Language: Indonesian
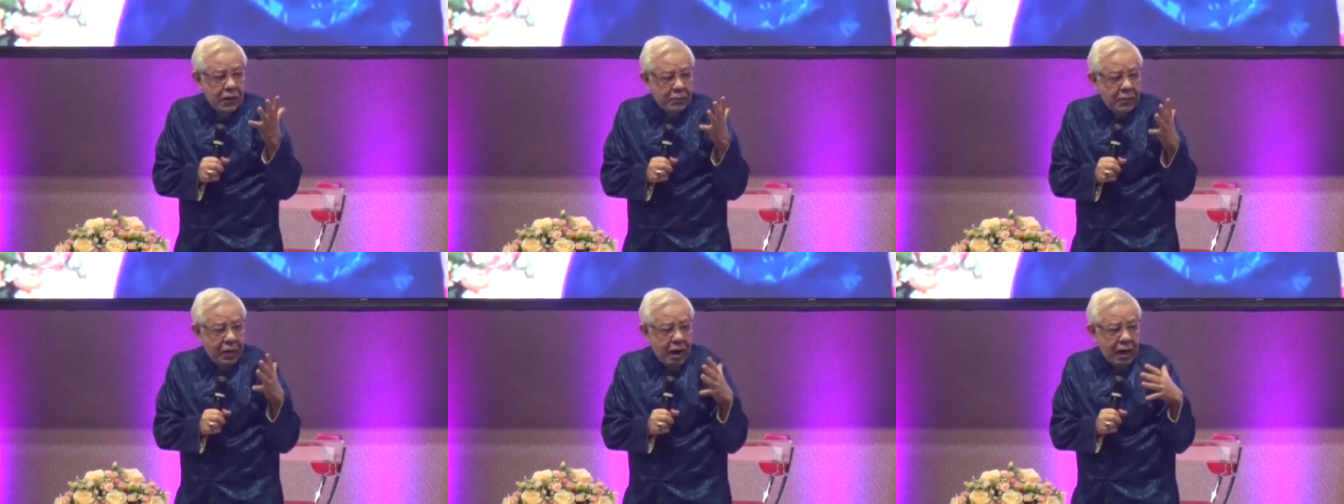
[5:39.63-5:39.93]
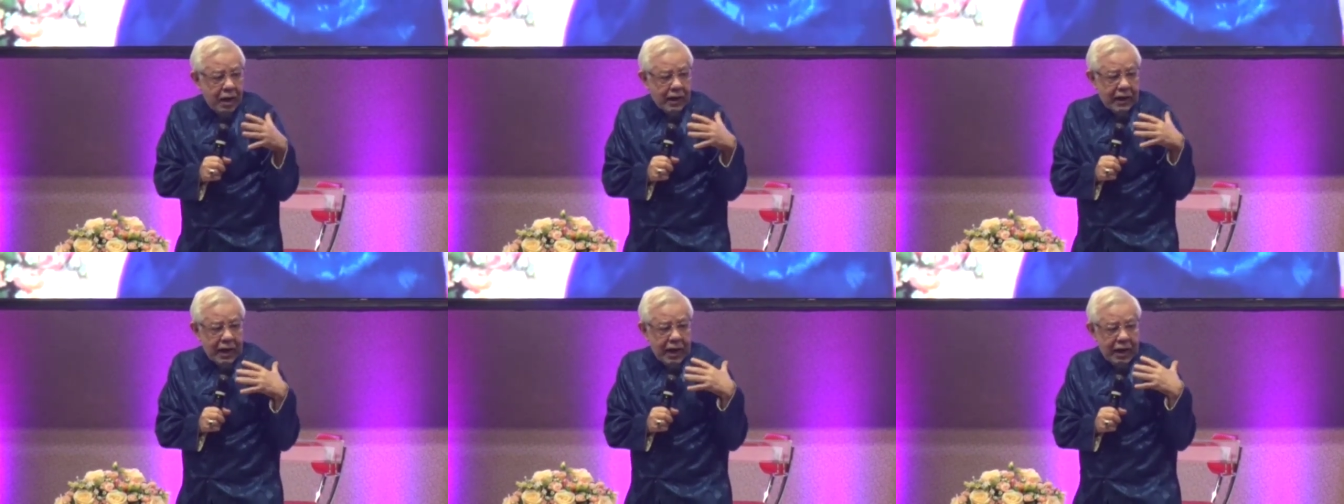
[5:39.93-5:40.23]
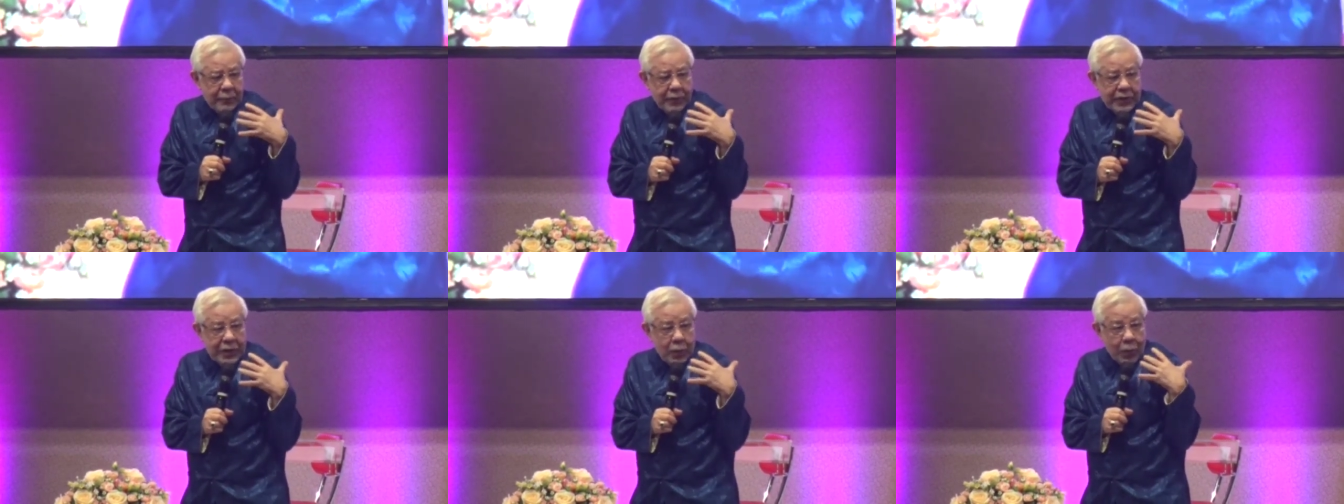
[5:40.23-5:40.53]
Bahkan
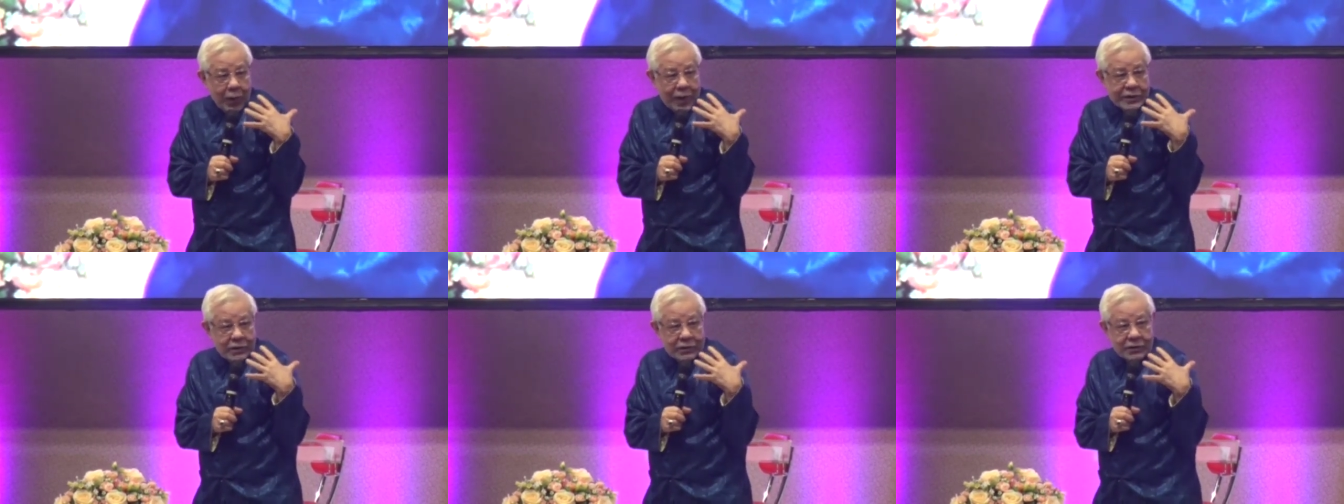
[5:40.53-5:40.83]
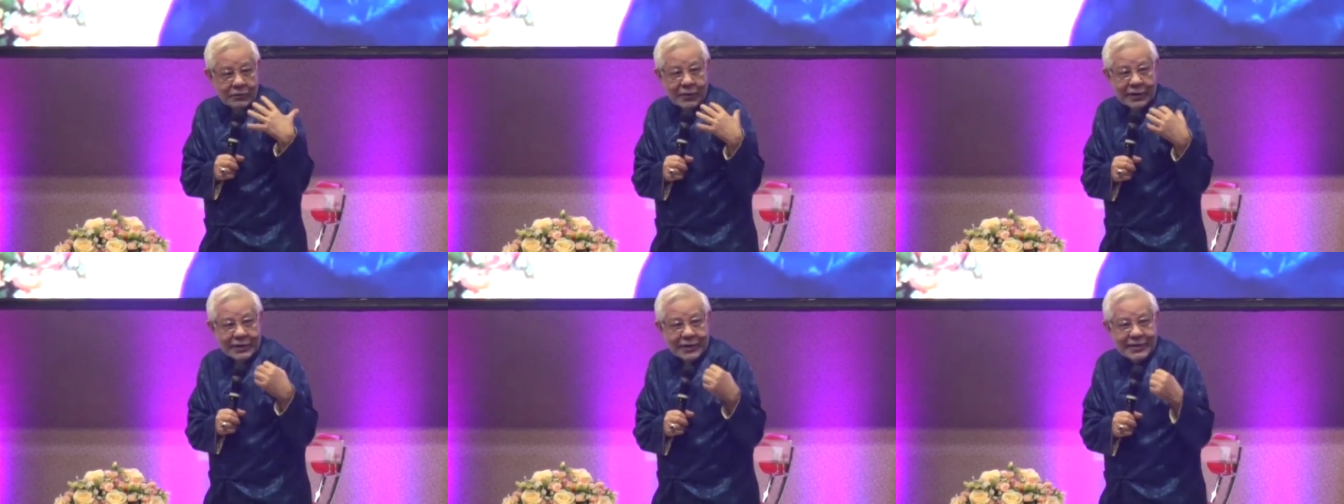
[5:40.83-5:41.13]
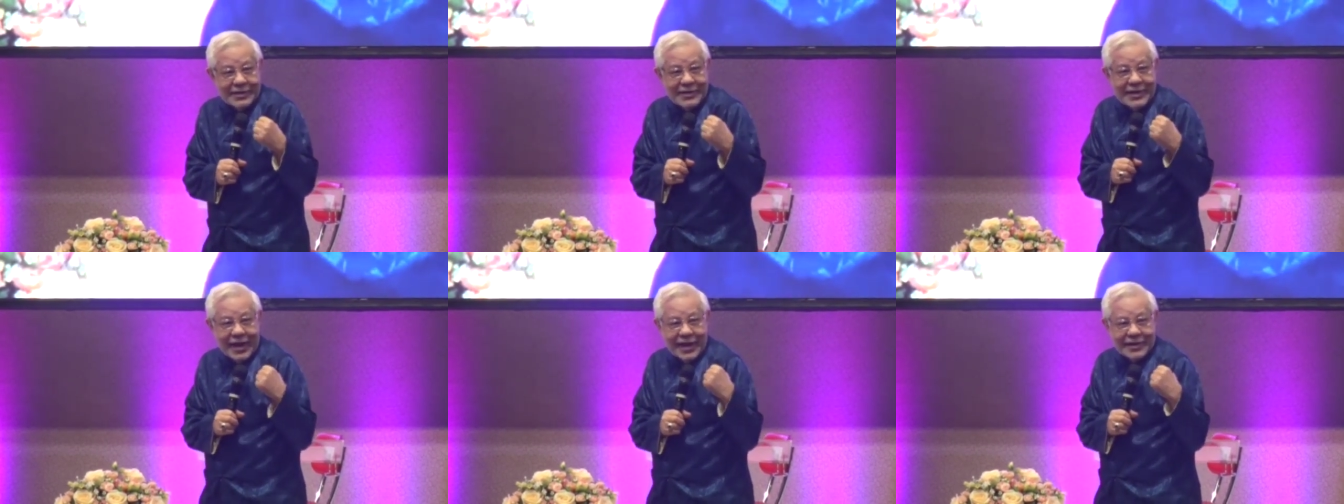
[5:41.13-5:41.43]
kalian punya wajah itu wajah
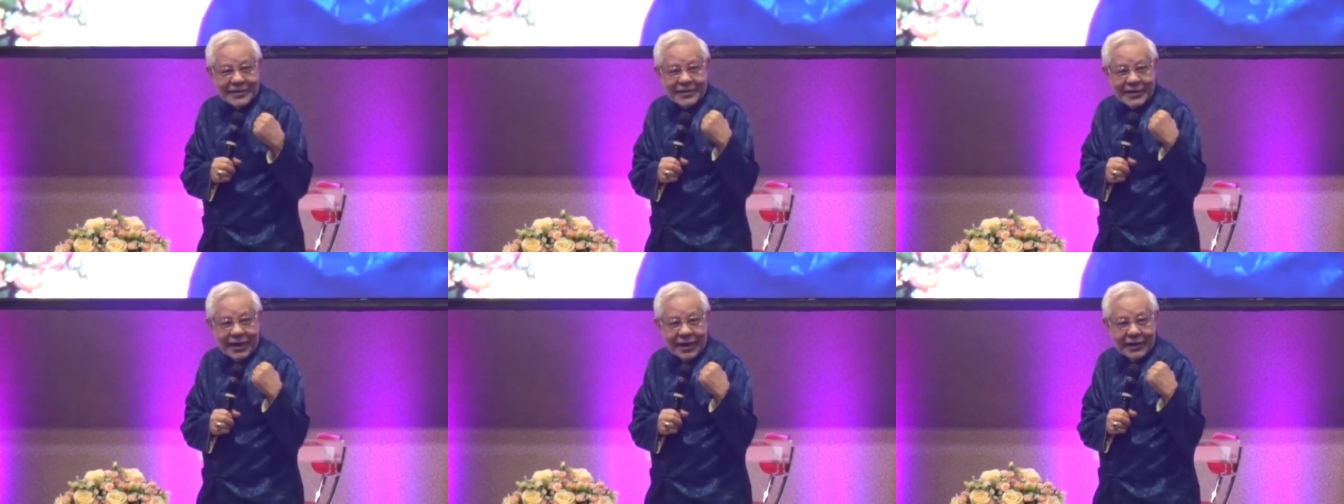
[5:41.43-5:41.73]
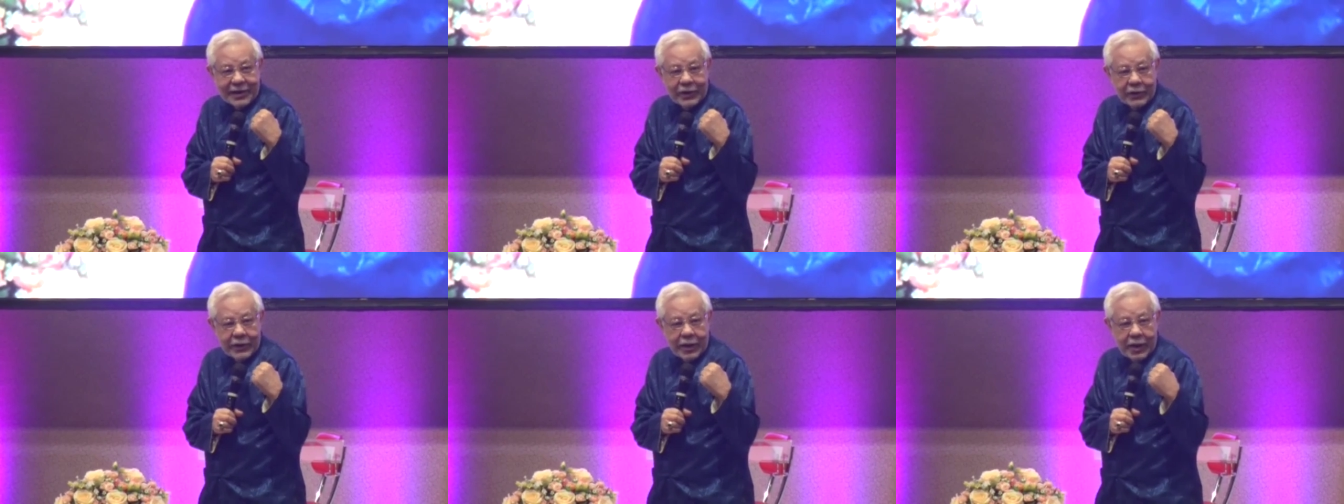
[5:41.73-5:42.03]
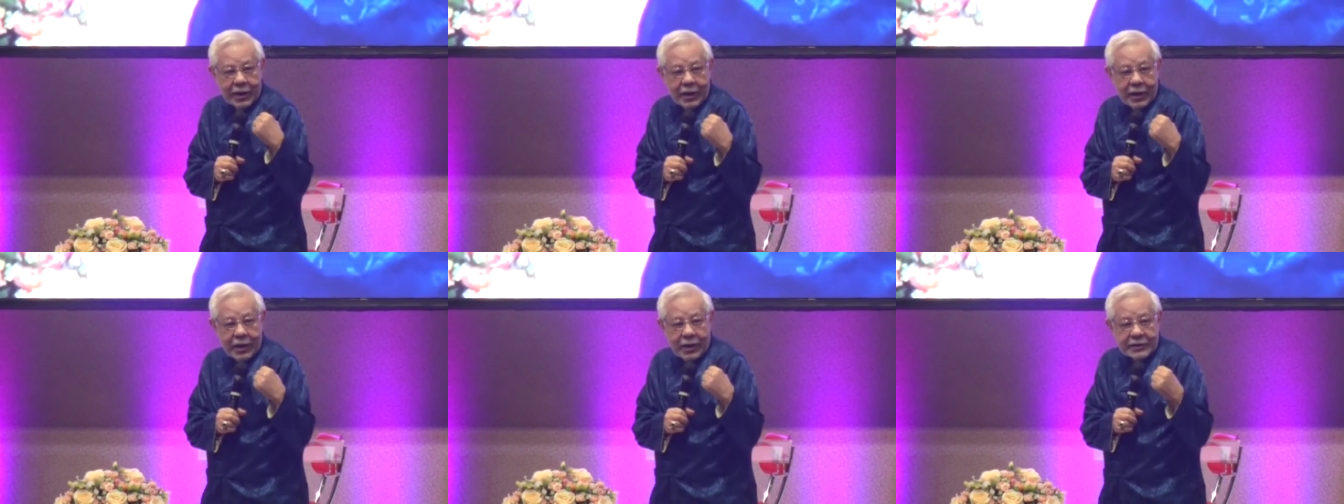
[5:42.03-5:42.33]
yes,
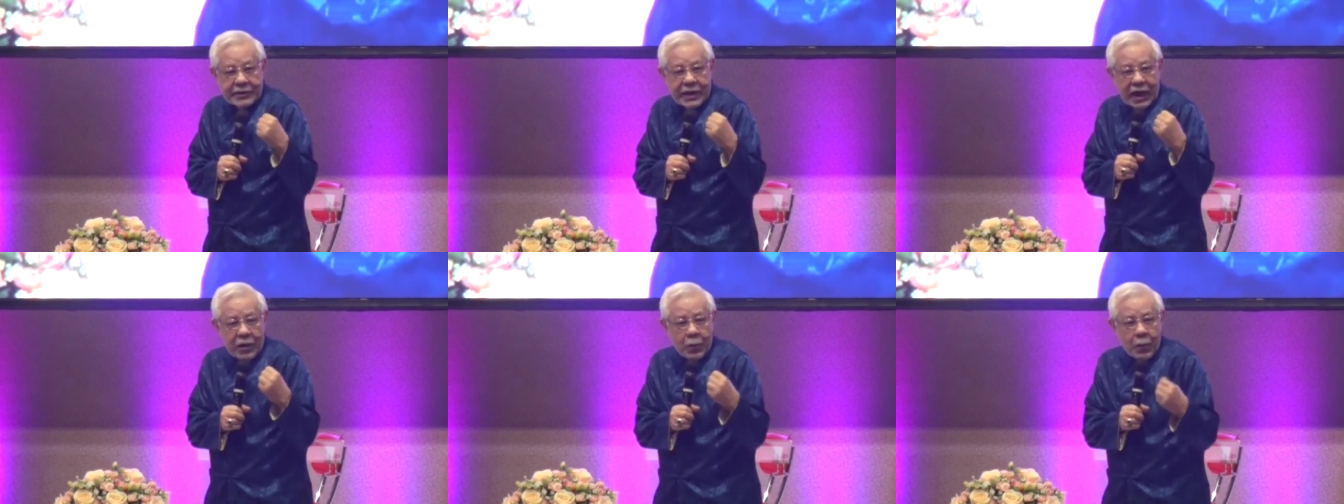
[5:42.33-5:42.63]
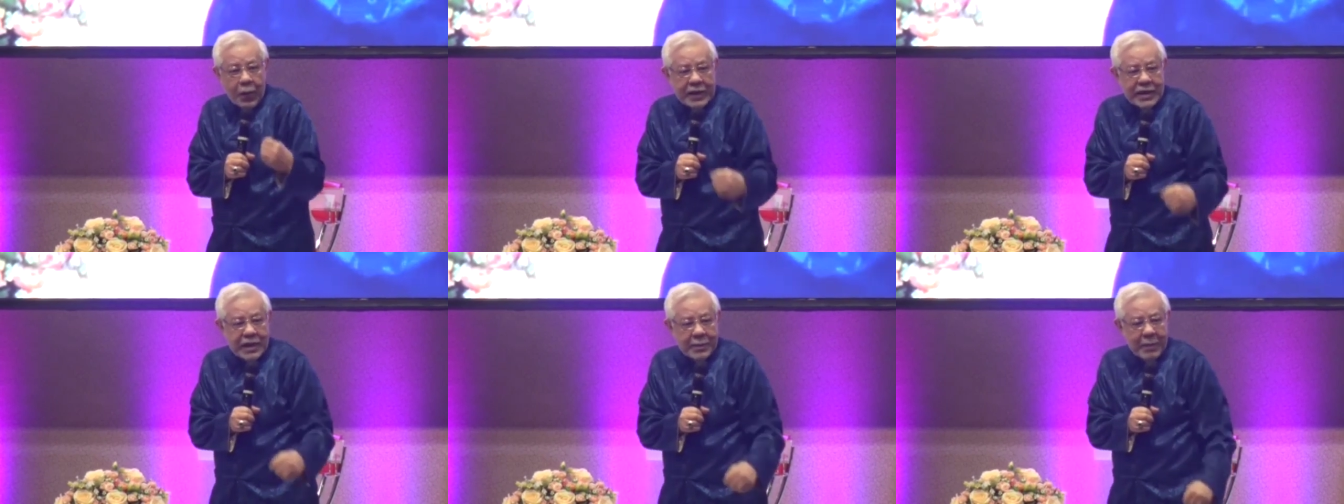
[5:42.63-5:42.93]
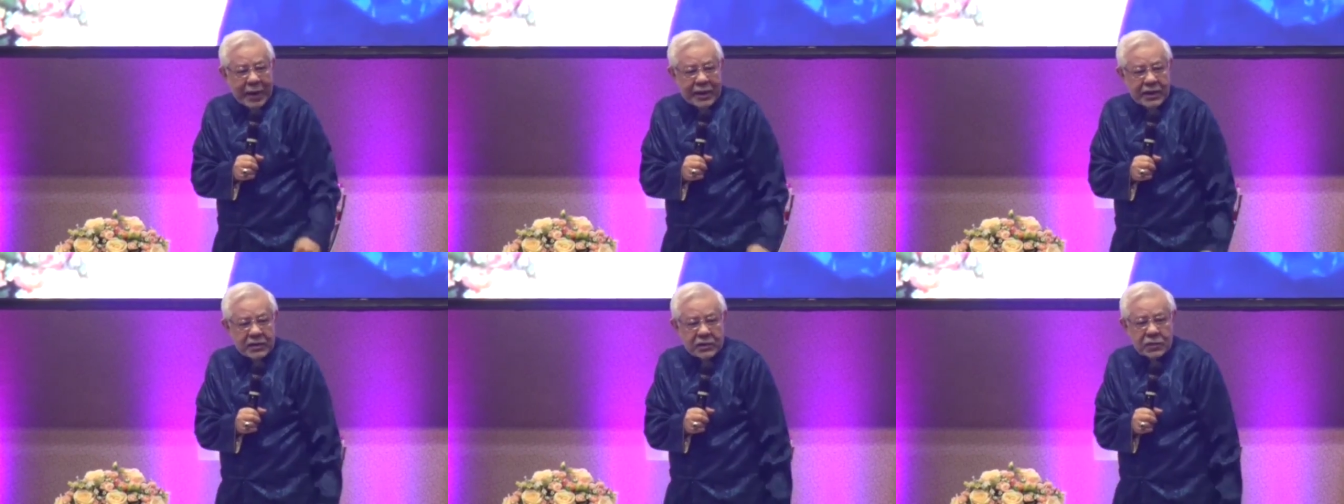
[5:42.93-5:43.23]
haleluya. Jangan wajah
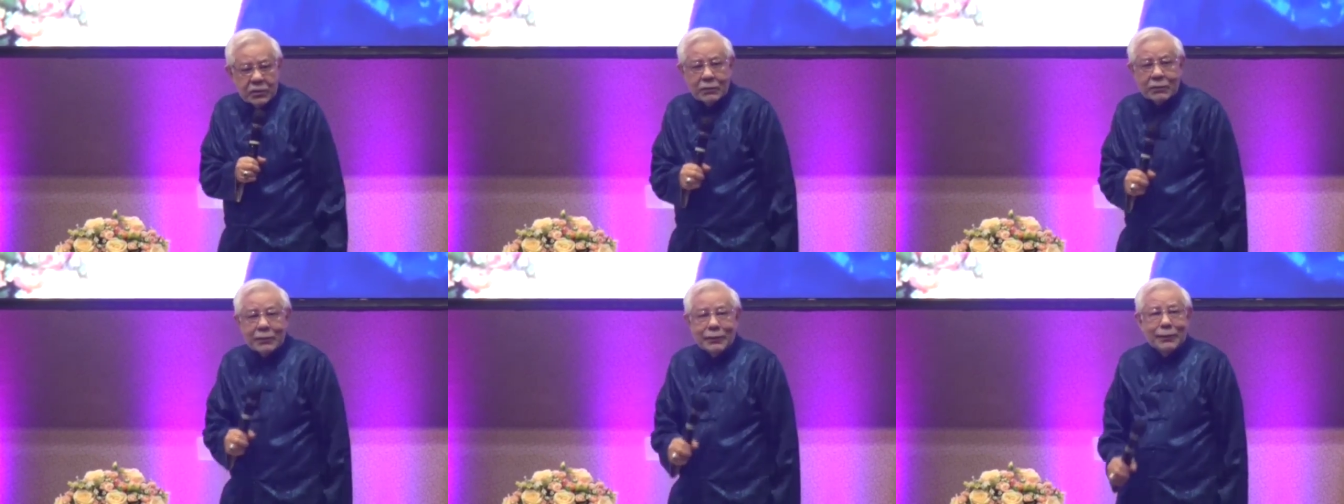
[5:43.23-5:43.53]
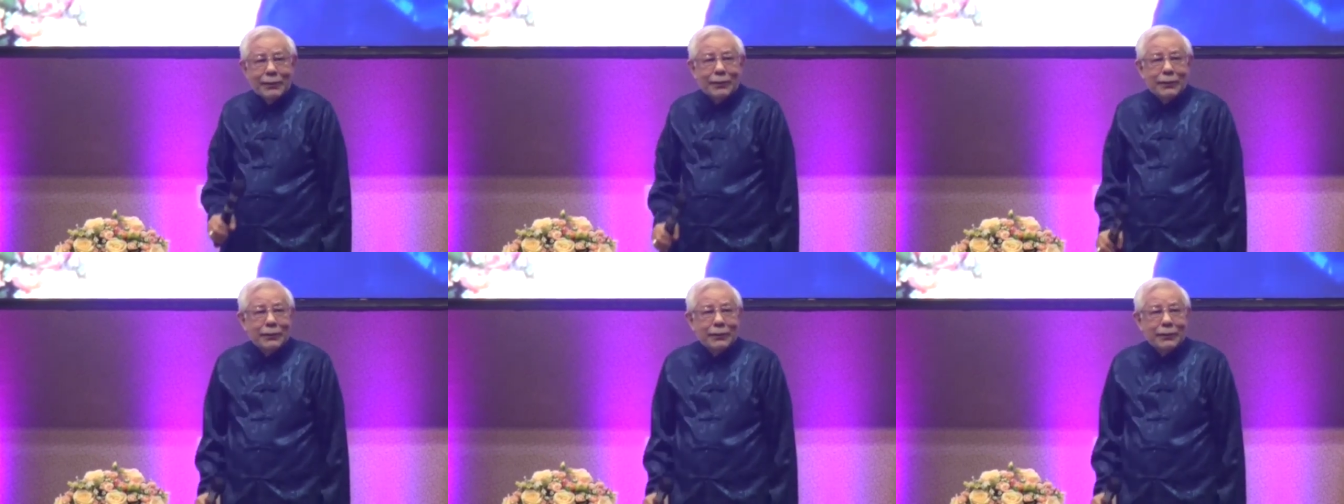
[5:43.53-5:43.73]
madesu.